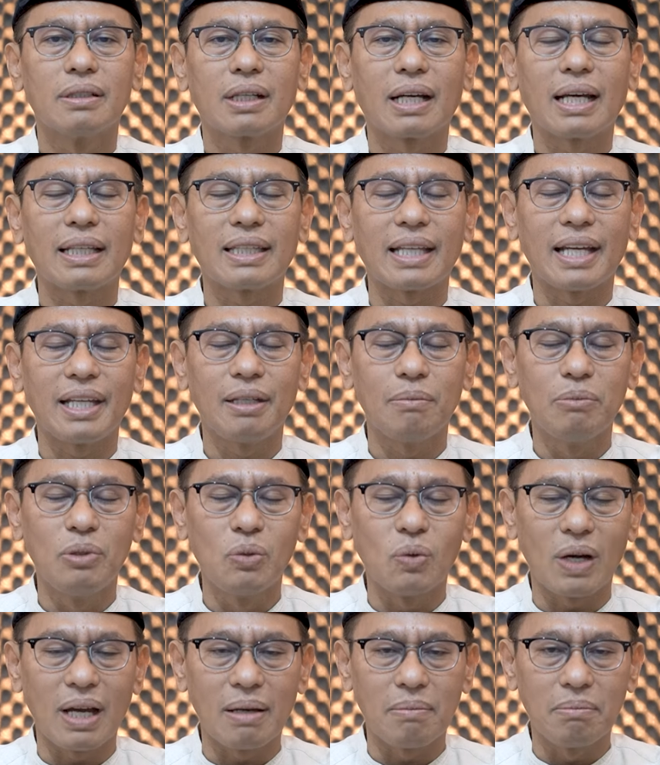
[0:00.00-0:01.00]
kata
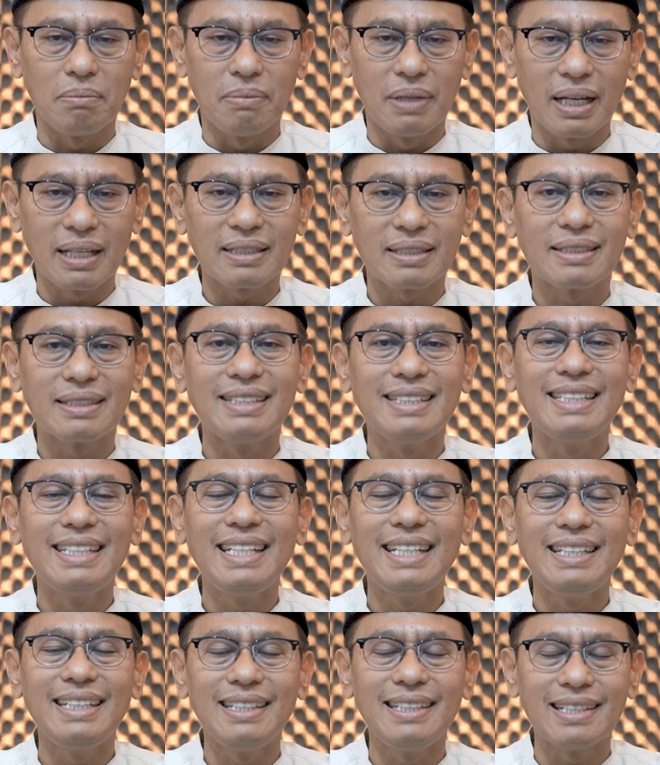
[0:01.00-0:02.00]
Ibnu Abbas
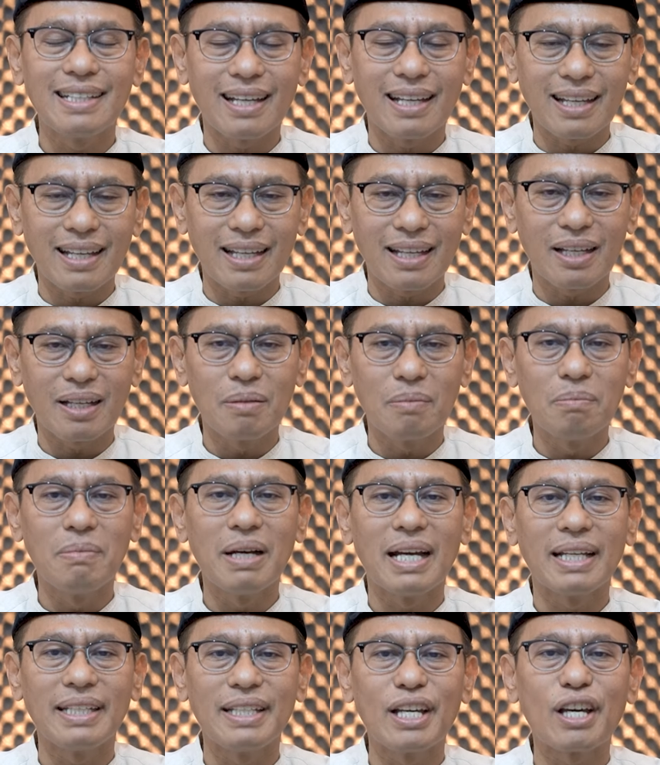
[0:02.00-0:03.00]
dia
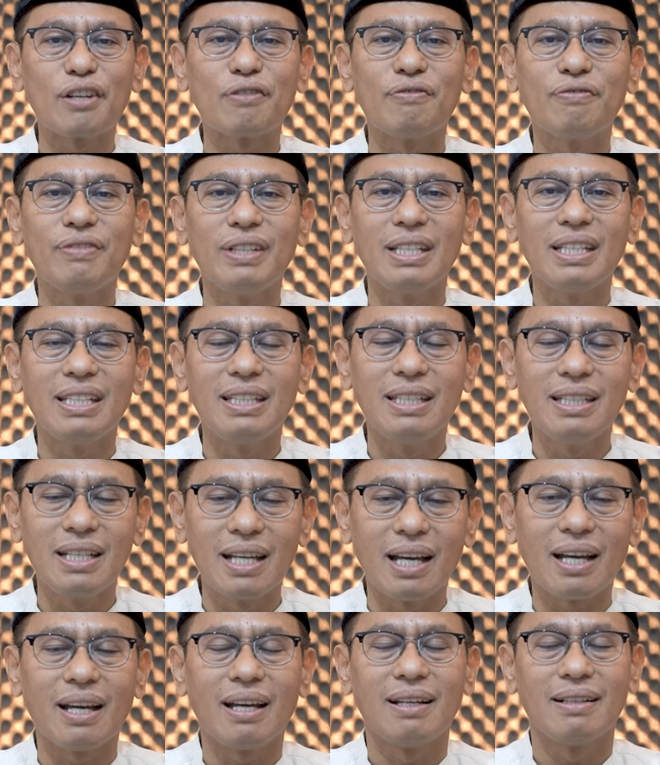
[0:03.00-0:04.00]
bayar
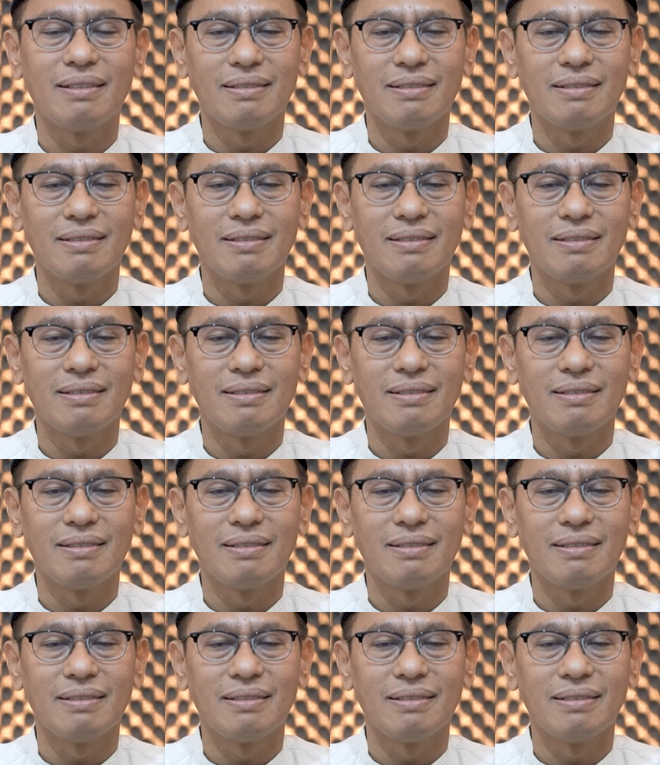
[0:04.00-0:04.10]
fidyah.